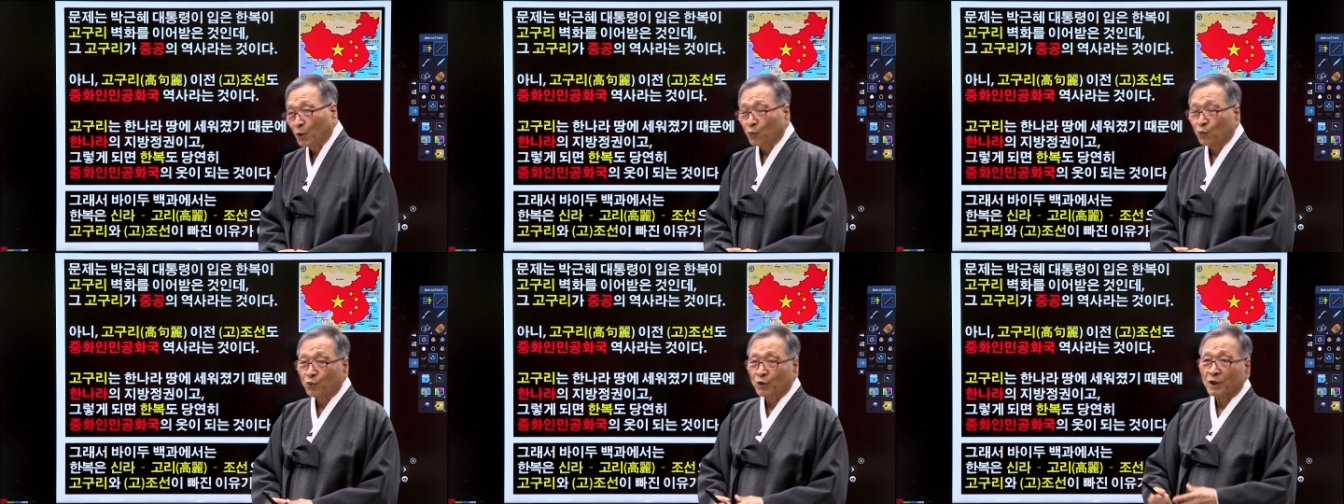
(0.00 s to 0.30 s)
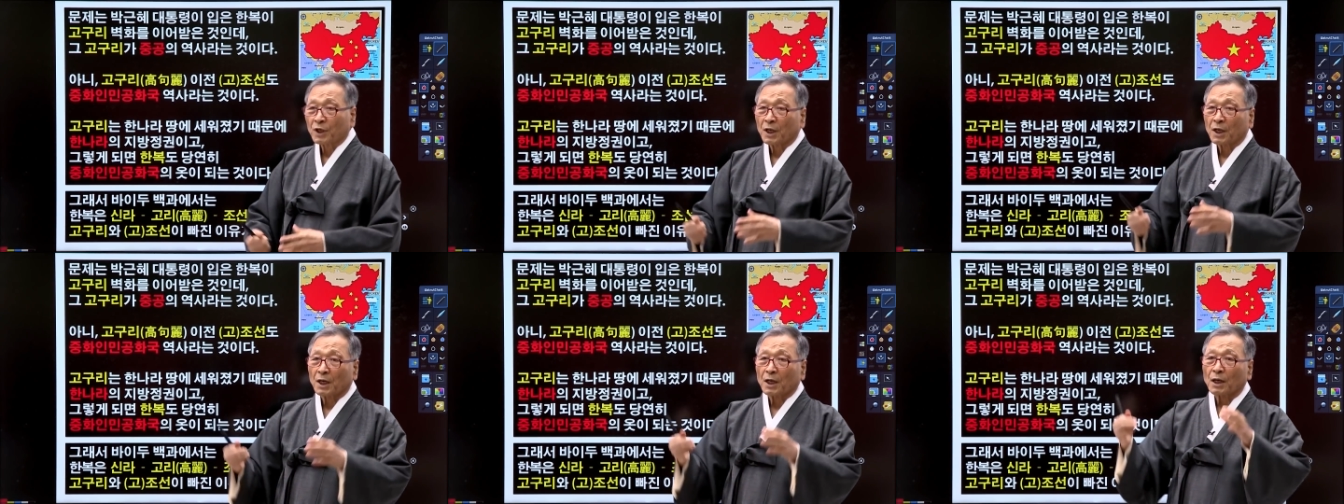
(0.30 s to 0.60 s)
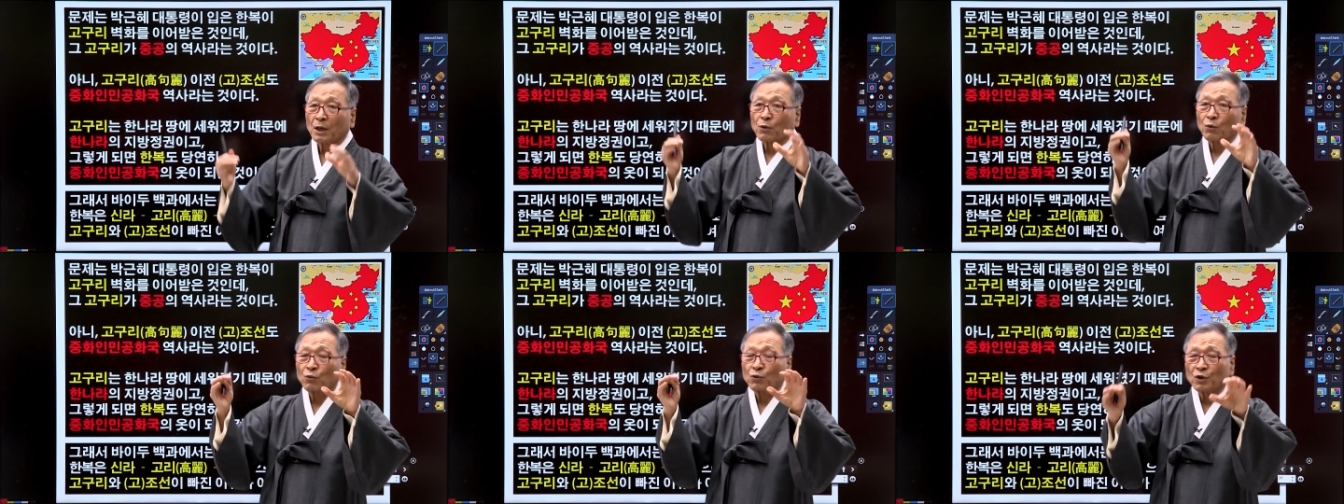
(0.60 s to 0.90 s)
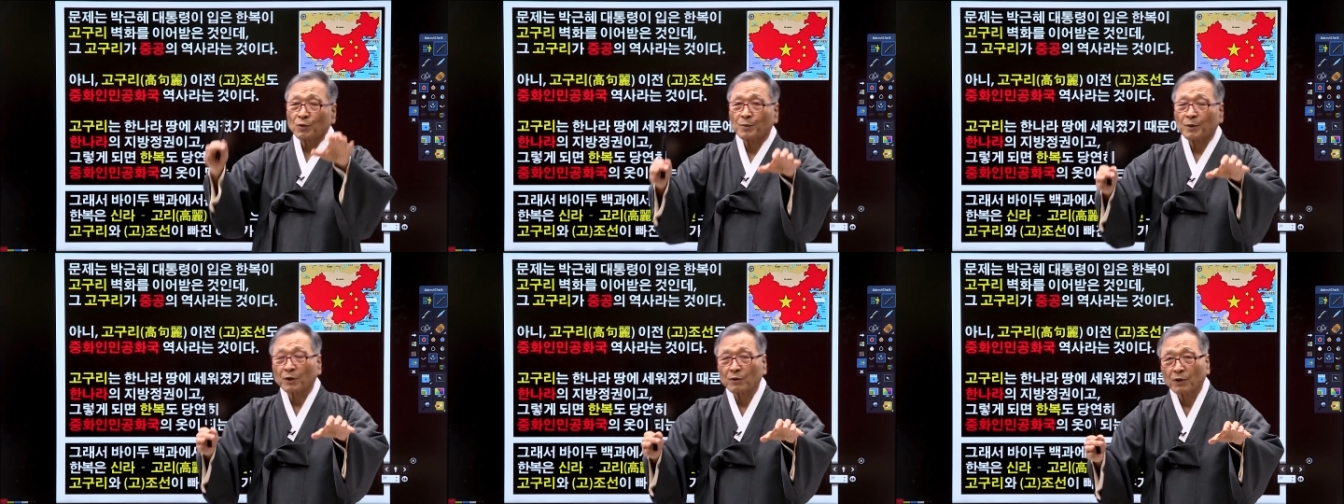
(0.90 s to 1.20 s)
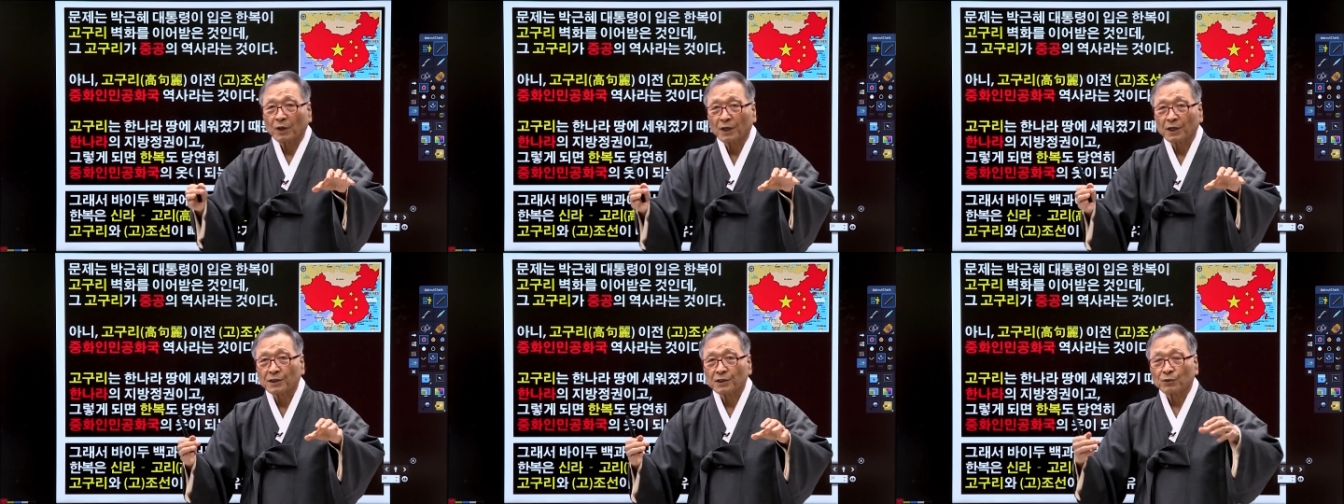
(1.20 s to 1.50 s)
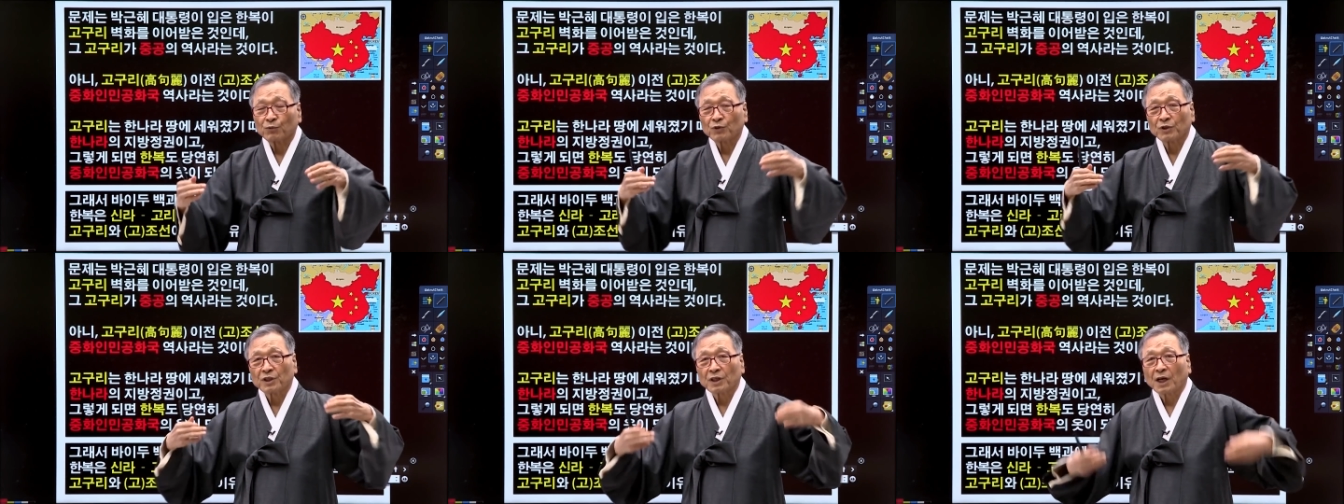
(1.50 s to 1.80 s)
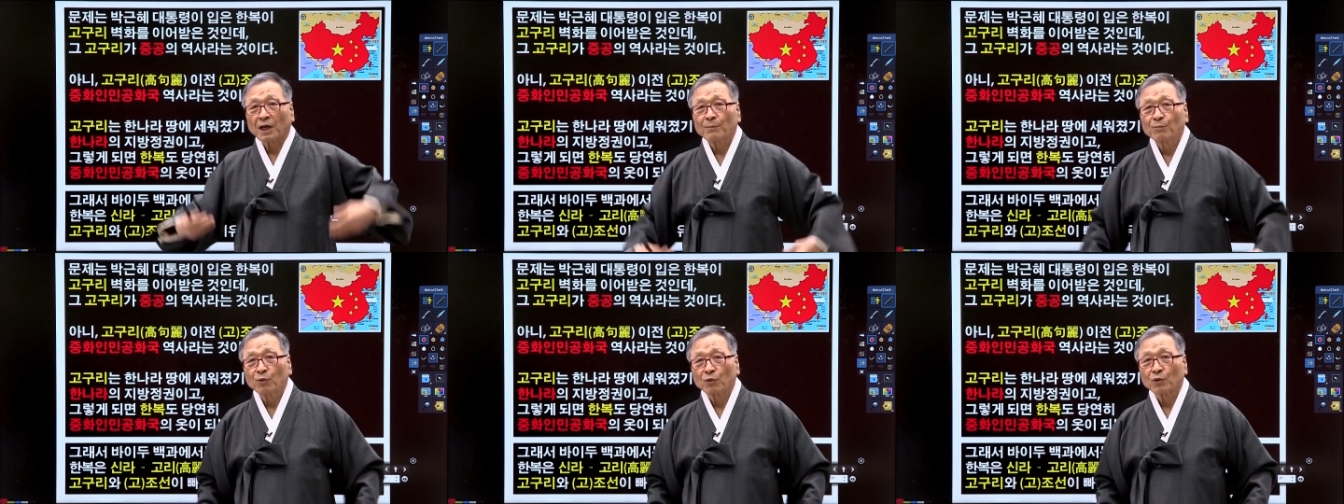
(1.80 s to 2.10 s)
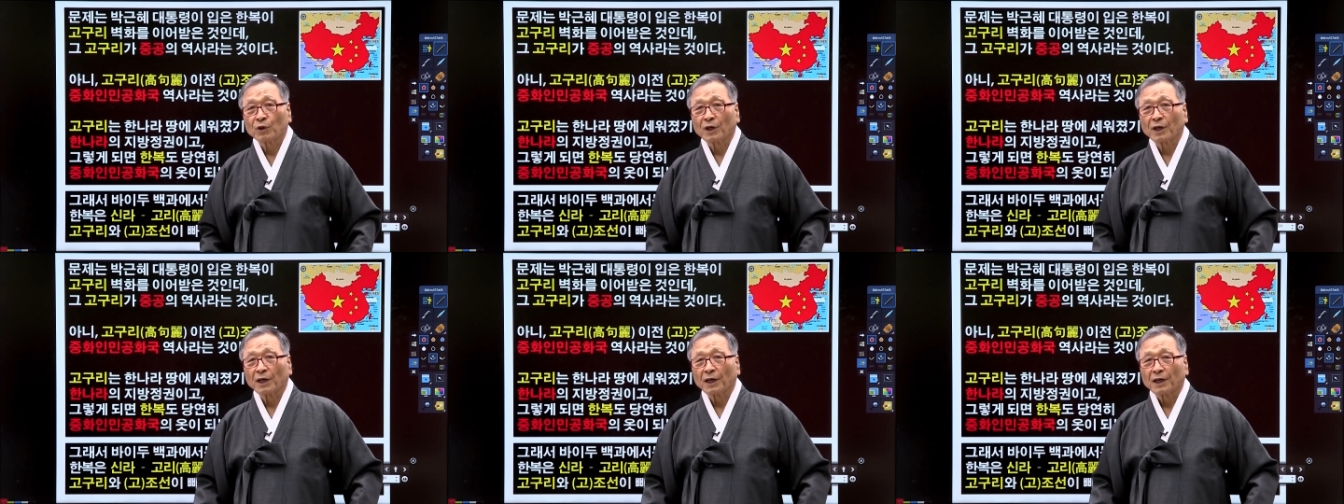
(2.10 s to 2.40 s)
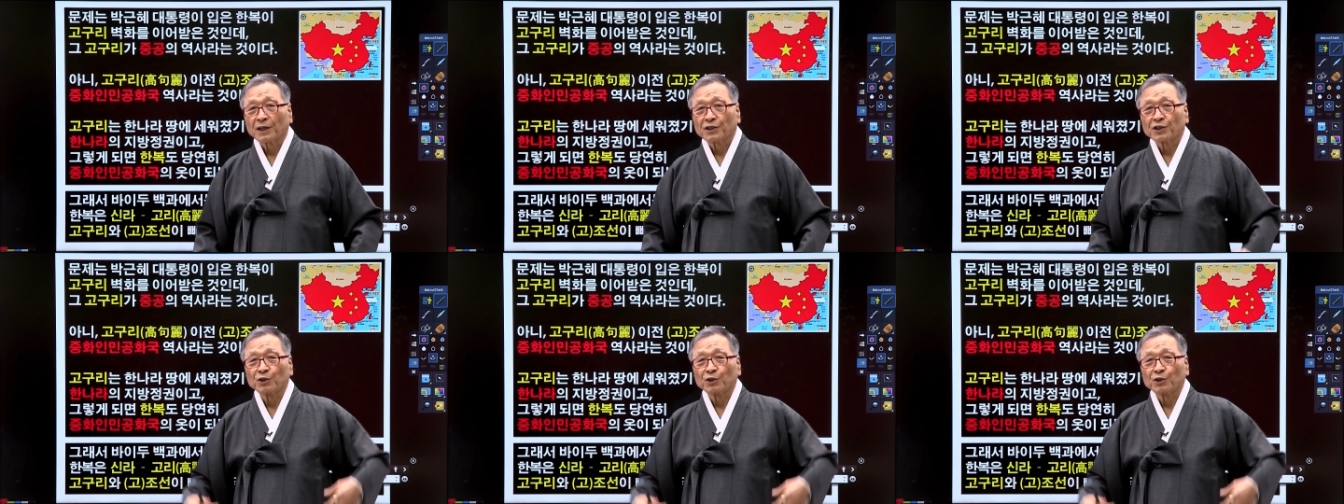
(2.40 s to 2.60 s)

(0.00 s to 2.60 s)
우리가 고구리 벽화에서 우리 이제 한복의